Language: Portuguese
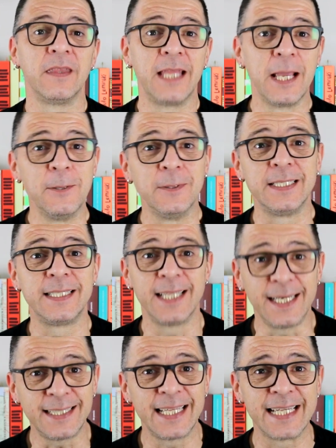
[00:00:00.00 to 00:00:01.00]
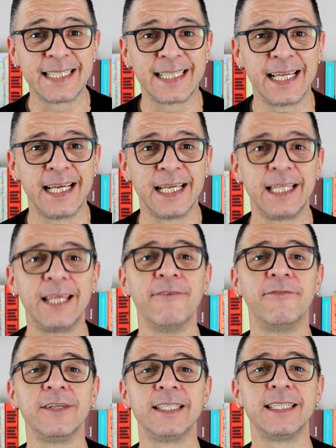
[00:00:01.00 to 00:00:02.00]
Tenho certeza que
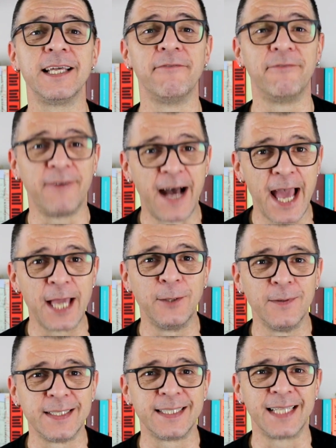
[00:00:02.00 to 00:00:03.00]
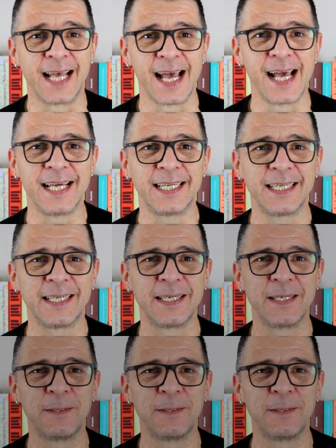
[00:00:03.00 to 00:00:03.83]
você vai gostar.